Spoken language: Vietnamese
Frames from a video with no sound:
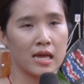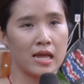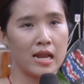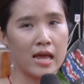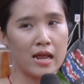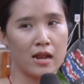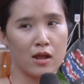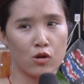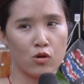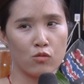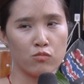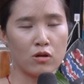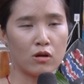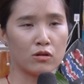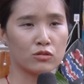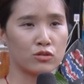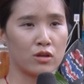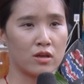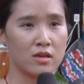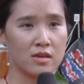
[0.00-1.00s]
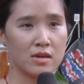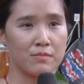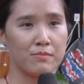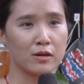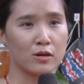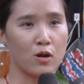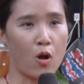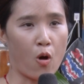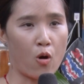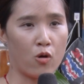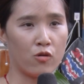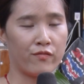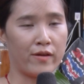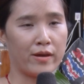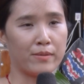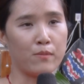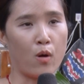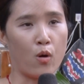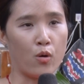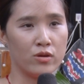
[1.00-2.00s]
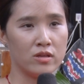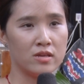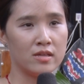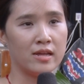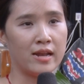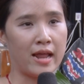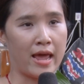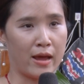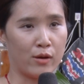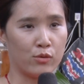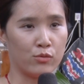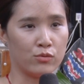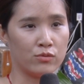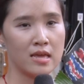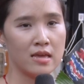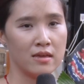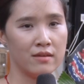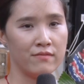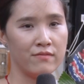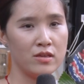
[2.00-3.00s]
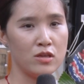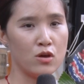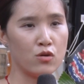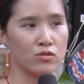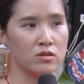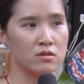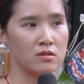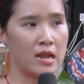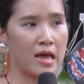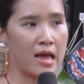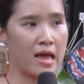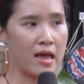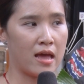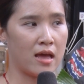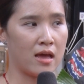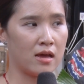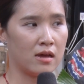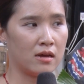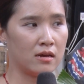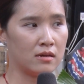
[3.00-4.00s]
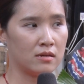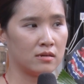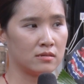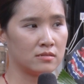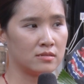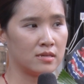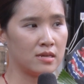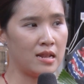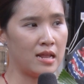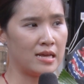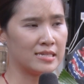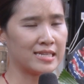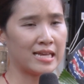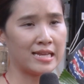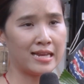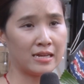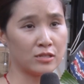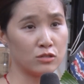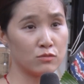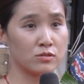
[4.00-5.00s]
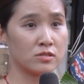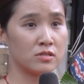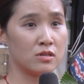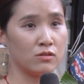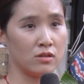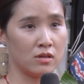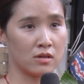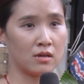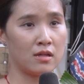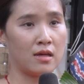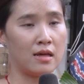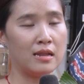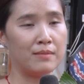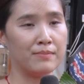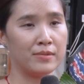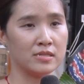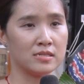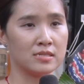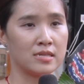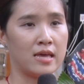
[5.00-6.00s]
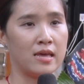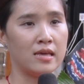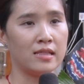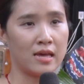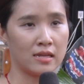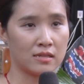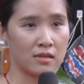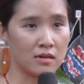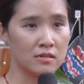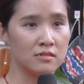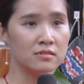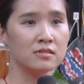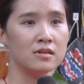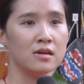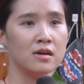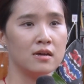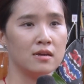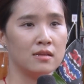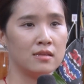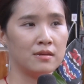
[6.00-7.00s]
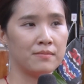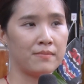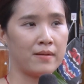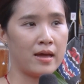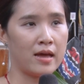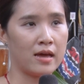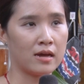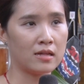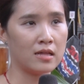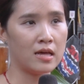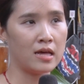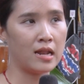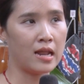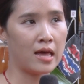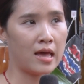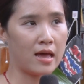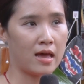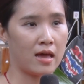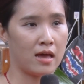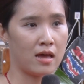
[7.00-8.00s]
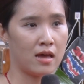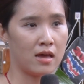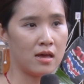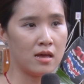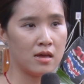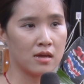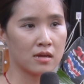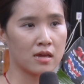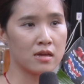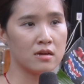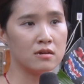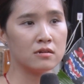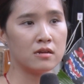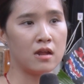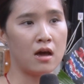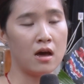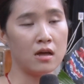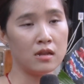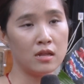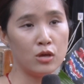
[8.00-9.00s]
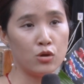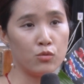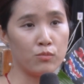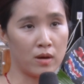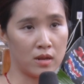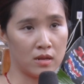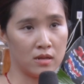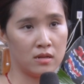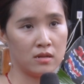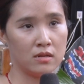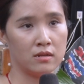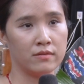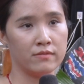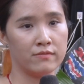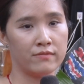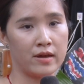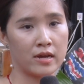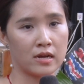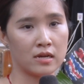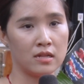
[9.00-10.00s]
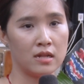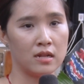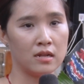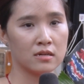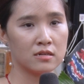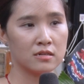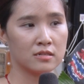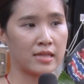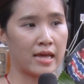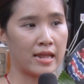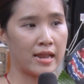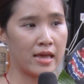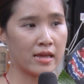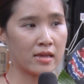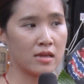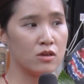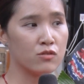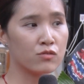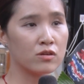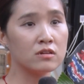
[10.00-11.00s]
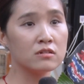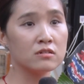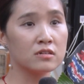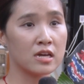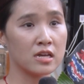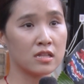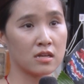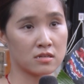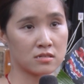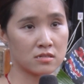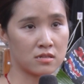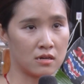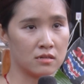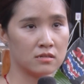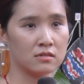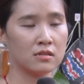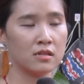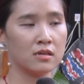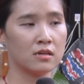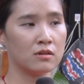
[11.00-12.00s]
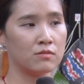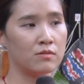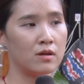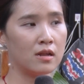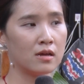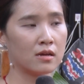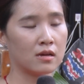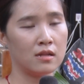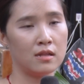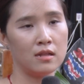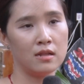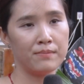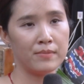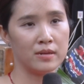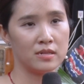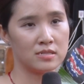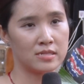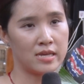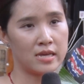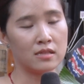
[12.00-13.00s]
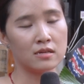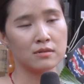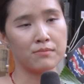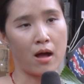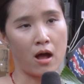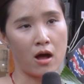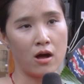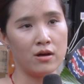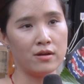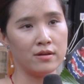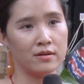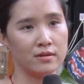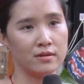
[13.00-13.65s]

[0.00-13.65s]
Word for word: cái này là cũng còn tùy cái mức độ phản bội như thế nào ví dụ như là chỉ là say nắng chút xíu thì có thể là mình sẽ tha thứ nhưng mà có thể là cái người đó hết yêu mình và có thể là người ta đang yêu cái người kia thật sự thì lúc đó có thể là mình sẽ từ bỏ